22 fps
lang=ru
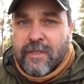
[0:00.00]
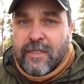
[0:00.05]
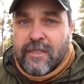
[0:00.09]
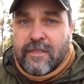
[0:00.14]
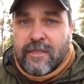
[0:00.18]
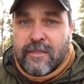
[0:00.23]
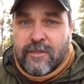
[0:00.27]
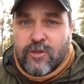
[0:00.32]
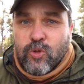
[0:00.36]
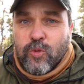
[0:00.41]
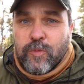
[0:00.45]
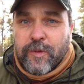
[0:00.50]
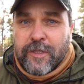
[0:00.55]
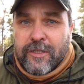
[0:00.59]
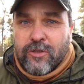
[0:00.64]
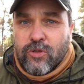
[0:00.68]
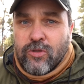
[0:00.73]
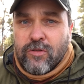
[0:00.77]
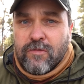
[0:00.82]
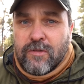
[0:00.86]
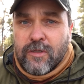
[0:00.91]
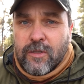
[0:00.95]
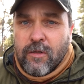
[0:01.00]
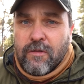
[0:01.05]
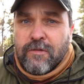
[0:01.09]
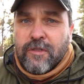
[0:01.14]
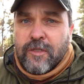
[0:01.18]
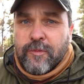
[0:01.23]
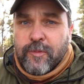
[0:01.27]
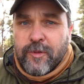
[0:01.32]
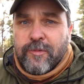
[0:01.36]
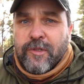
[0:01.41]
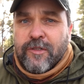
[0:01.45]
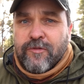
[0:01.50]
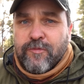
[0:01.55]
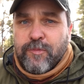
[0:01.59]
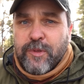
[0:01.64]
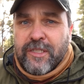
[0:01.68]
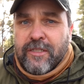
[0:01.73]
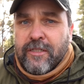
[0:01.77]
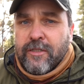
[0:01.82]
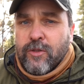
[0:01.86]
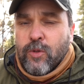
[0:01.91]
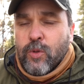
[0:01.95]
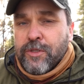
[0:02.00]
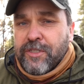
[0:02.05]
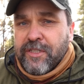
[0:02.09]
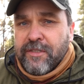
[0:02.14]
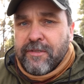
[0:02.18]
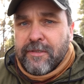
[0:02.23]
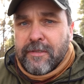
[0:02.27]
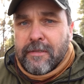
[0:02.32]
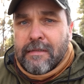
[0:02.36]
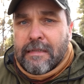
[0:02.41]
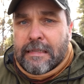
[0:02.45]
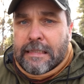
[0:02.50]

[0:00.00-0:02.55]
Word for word: если наступают суровые условия, например, в Питере осень,